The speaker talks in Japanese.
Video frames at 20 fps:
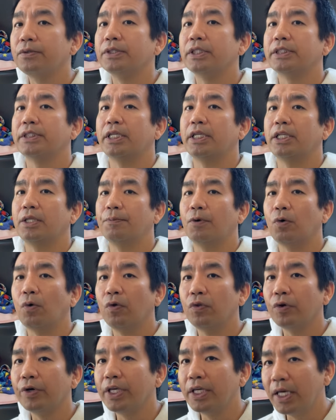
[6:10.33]
んですけれどもこ
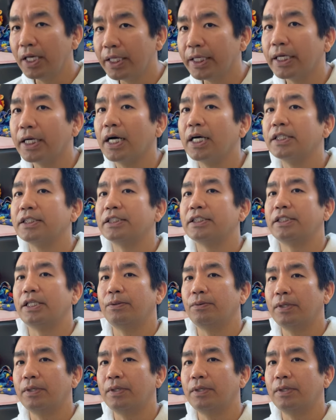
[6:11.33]
の家に関して